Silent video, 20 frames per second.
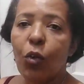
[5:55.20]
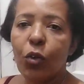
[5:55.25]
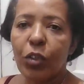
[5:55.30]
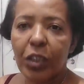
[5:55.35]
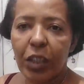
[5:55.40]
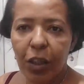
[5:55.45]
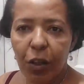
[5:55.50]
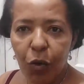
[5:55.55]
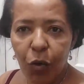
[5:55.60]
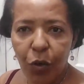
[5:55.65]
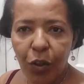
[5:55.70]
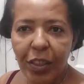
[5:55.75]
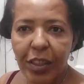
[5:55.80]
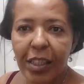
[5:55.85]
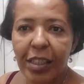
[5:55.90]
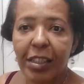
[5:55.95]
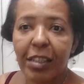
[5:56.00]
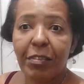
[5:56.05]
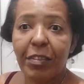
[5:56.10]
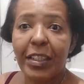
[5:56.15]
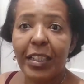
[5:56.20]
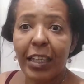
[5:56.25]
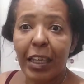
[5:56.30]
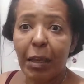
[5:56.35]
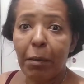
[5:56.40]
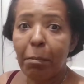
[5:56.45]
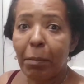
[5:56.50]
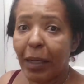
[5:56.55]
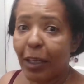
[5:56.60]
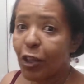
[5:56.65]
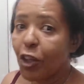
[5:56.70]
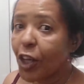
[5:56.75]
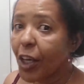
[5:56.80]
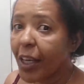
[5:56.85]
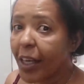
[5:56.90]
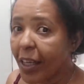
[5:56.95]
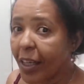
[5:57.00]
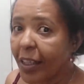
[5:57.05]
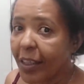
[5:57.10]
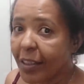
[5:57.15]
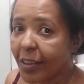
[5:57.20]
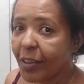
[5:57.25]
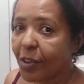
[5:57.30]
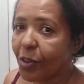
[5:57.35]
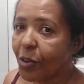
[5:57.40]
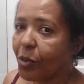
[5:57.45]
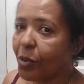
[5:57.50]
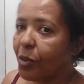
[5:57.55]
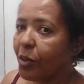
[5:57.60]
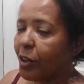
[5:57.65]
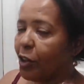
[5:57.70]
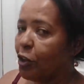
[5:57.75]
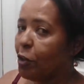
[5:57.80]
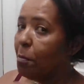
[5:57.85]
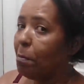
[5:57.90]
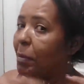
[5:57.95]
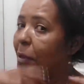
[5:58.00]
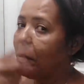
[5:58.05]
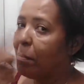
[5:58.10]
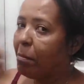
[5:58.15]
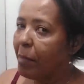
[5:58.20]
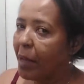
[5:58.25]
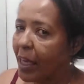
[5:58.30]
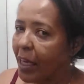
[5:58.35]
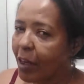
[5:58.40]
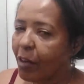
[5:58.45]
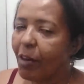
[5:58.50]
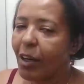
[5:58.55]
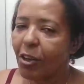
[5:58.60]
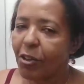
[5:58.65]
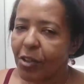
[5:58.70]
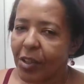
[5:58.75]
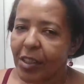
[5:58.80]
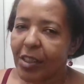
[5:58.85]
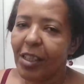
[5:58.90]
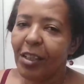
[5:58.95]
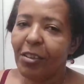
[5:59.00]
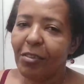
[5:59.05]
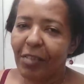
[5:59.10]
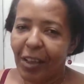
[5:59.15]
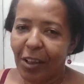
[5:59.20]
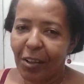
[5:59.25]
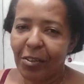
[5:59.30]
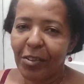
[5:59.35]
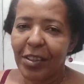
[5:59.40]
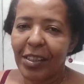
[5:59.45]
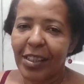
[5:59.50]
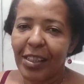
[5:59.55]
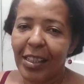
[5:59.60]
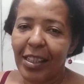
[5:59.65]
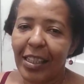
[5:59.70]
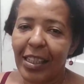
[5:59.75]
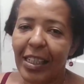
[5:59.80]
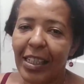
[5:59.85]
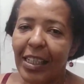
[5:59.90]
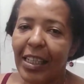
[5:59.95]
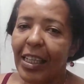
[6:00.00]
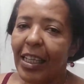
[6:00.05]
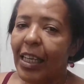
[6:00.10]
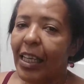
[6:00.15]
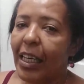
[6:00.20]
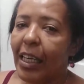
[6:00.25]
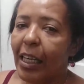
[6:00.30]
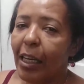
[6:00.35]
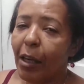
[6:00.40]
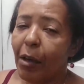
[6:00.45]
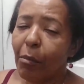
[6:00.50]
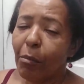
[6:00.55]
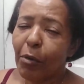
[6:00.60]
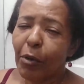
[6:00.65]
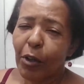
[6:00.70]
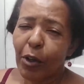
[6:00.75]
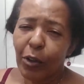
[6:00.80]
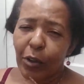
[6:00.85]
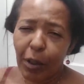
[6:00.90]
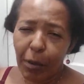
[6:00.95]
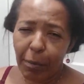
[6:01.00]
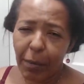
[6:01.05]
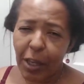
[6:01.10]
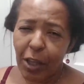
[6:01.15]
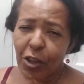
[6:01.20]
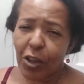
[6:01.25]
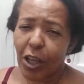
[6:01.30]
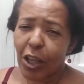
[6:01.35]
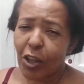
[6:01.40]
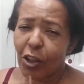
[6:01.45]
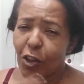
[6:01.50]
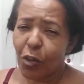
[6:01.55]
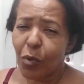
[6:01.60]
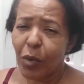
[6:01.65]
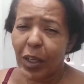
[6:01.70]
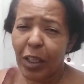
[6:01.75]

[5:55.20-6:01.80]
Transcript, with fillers: outra coisa, você vai ter que ir praticando. De primeira eu acho que você não vai conseguir, porque eu também, gente, no